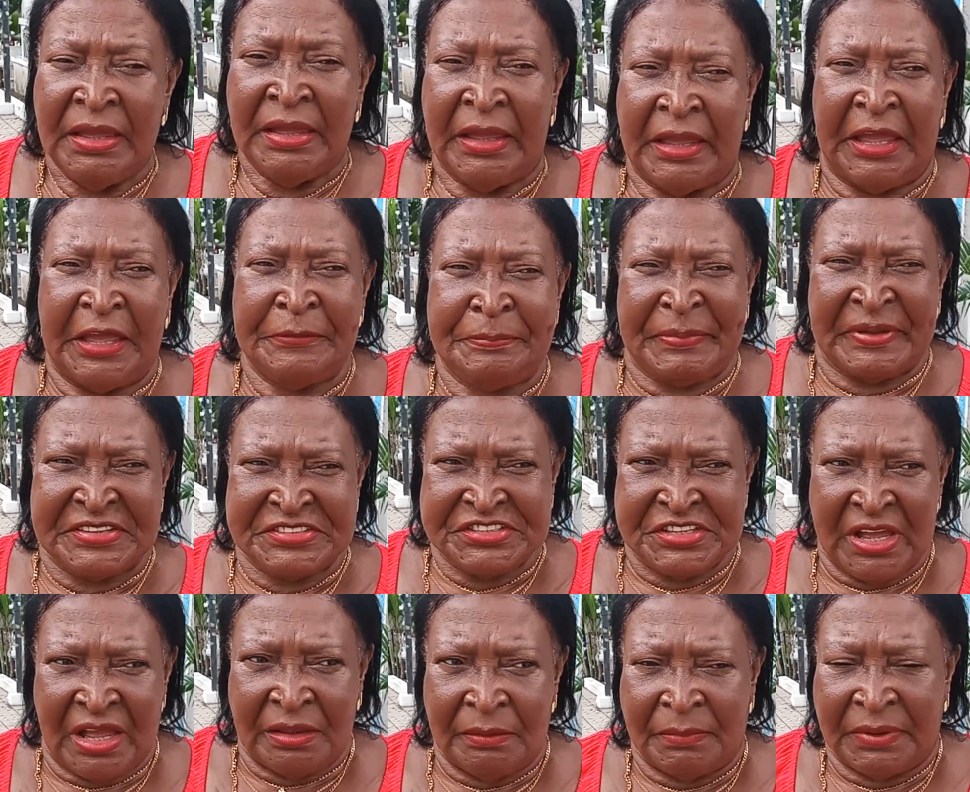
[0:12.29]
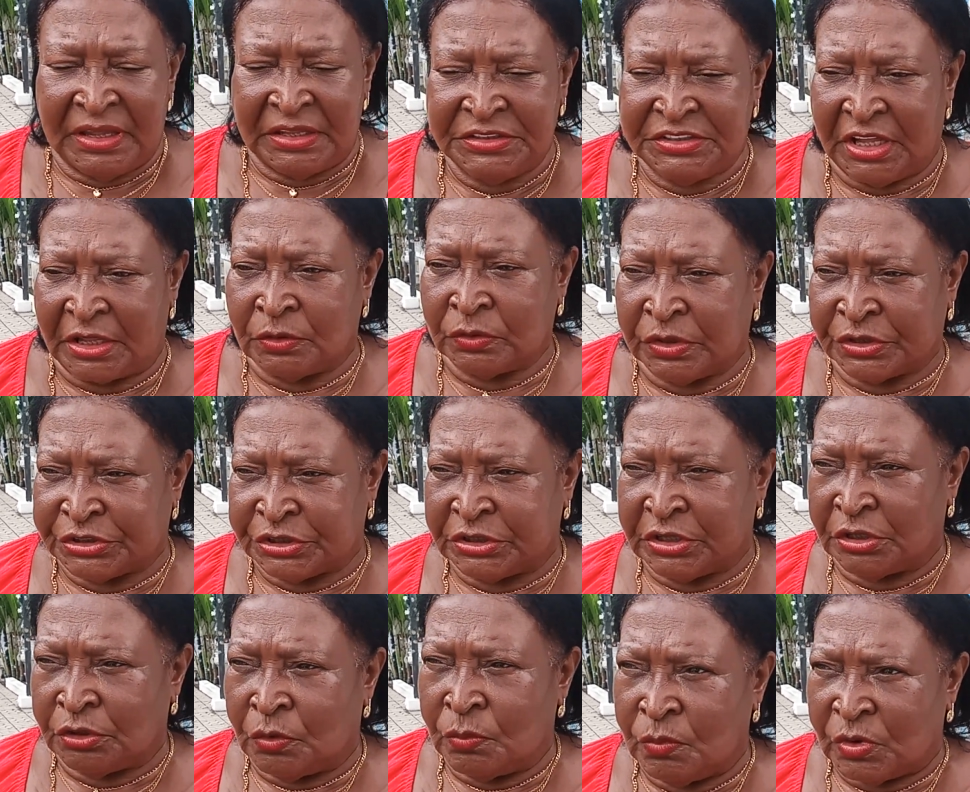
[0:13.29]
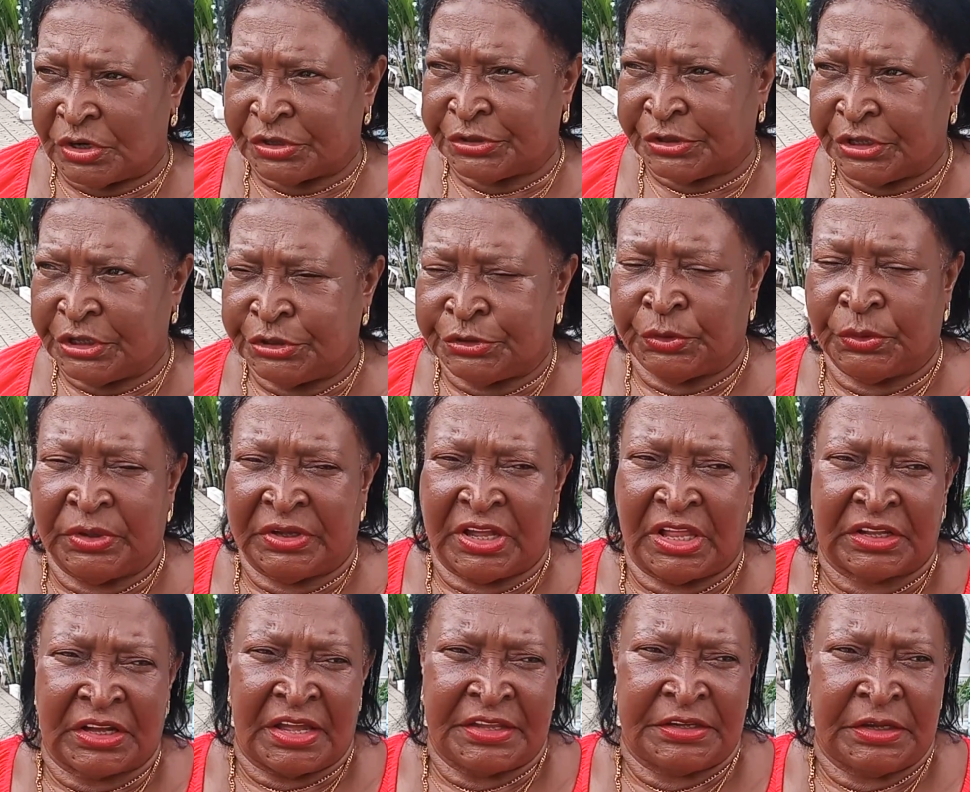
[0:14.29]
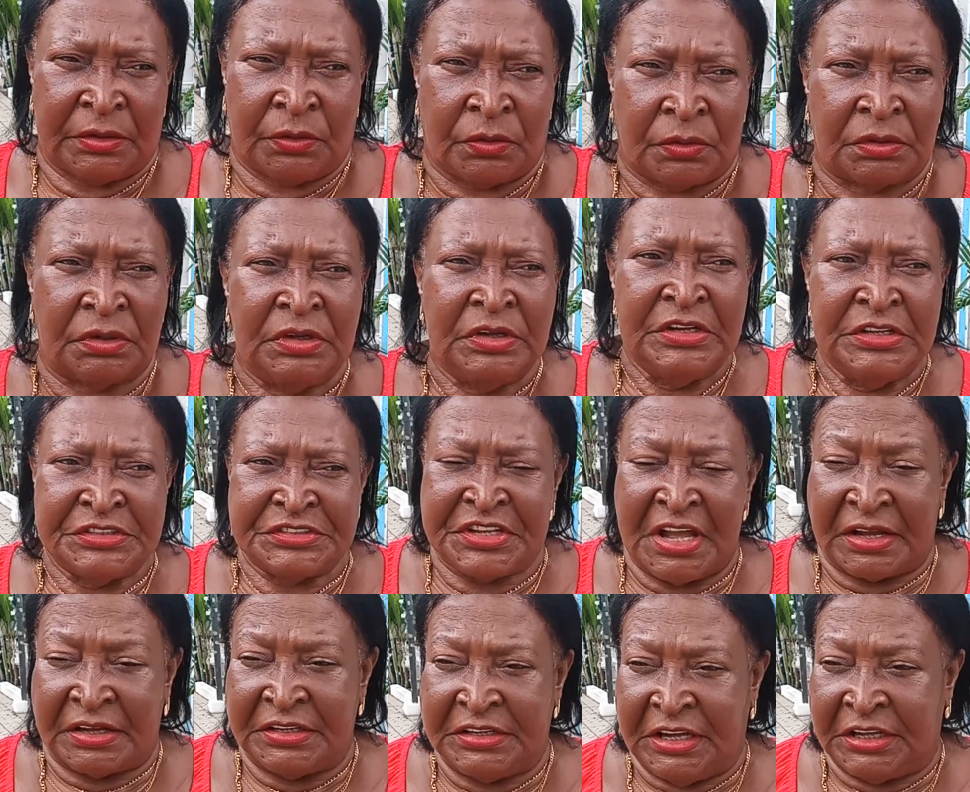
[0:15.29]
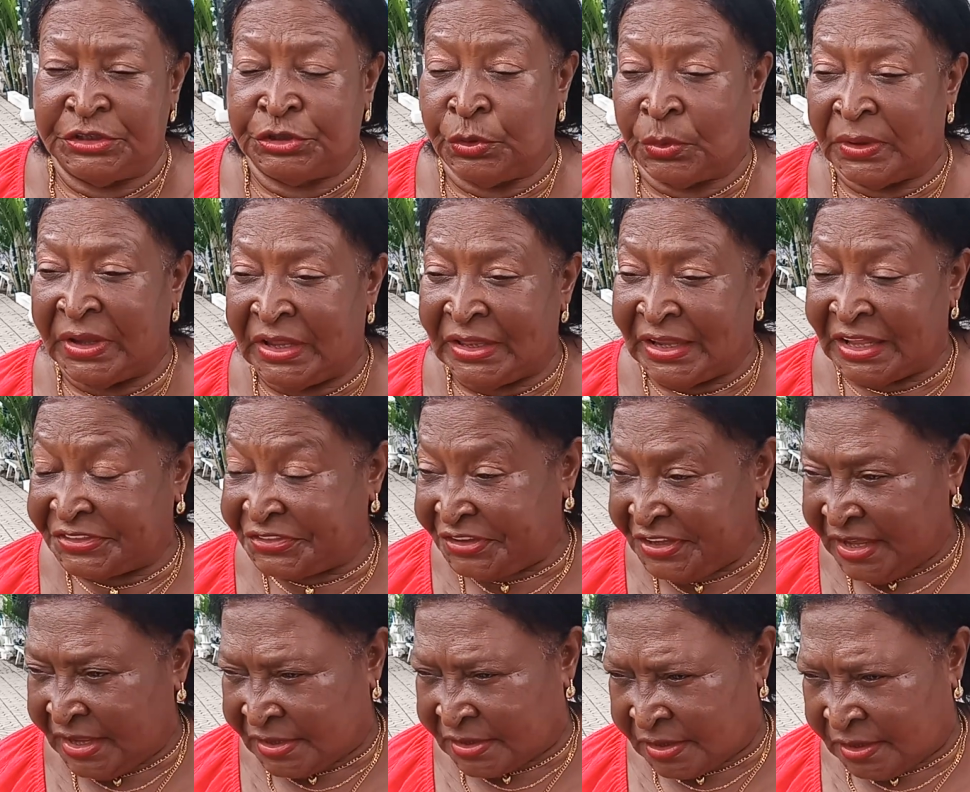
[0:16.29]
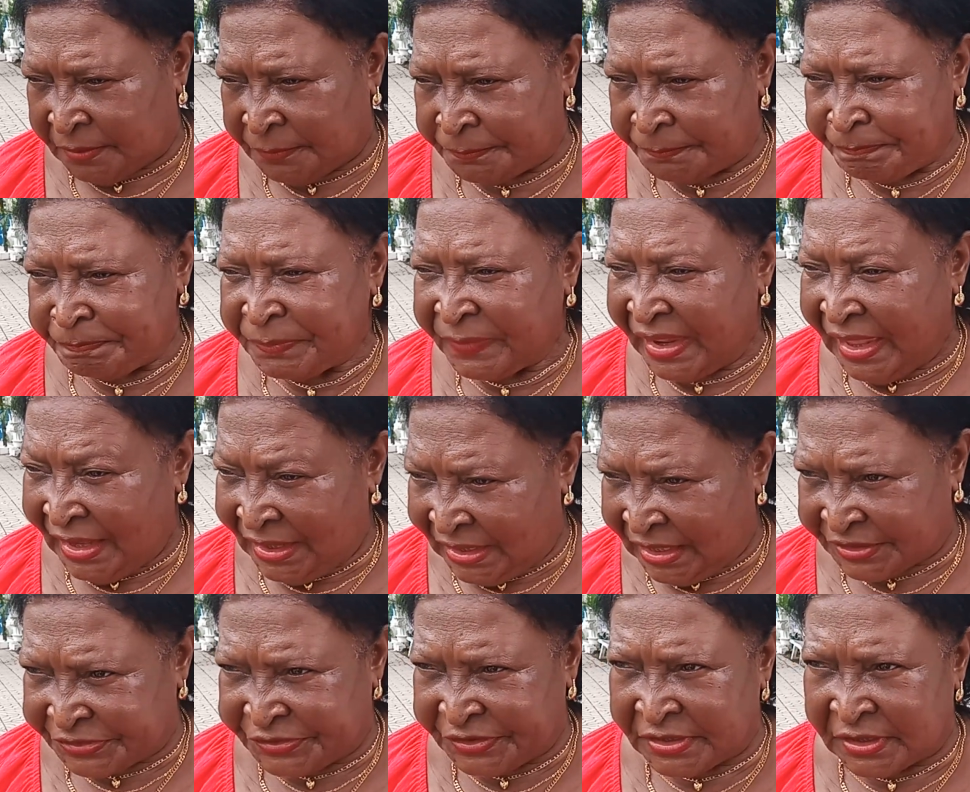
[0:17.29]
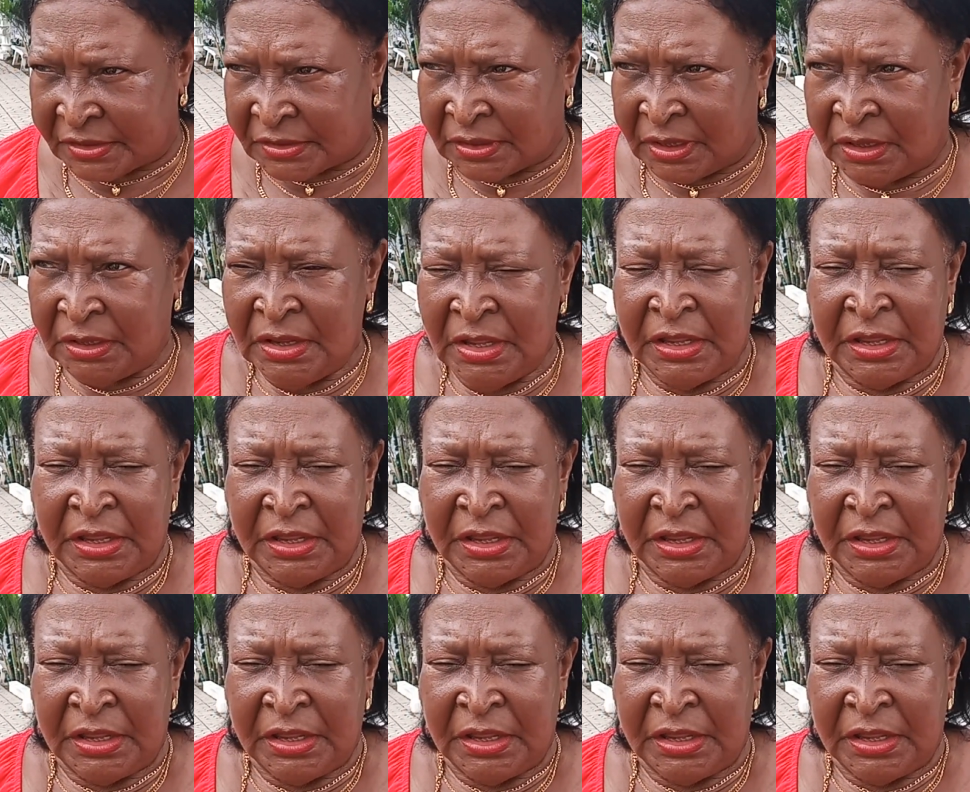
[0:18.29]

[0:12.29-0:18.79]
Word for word: especialmente a los que tienen los muertitos en el callejón sangriento, en la tierra en la tierra.